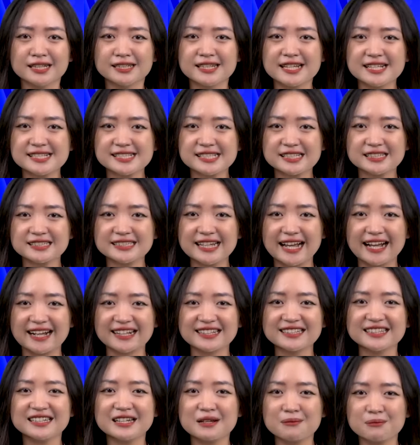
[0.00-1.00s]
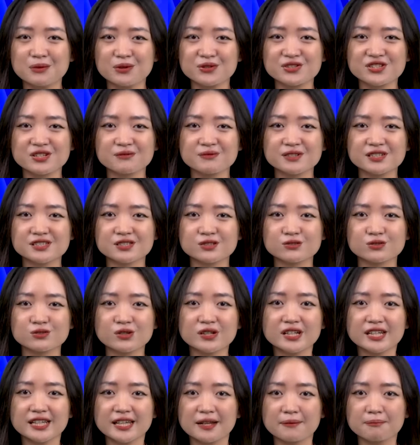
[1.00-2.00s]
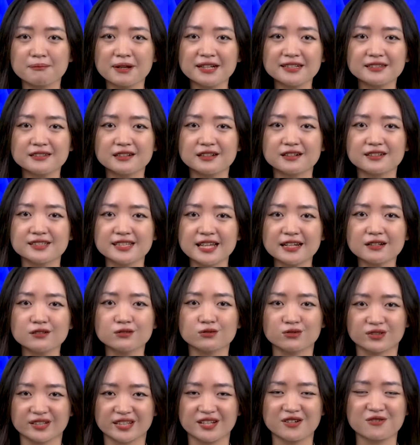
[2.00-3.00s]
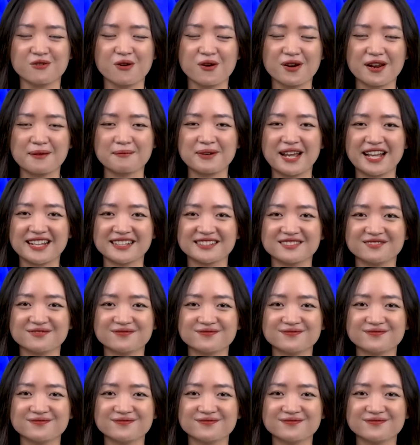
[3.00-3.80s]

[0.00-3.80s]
Đây xứng đáng là một trong những sự xuất hiện bất ngờ nhất của kỳ Euro năm nay.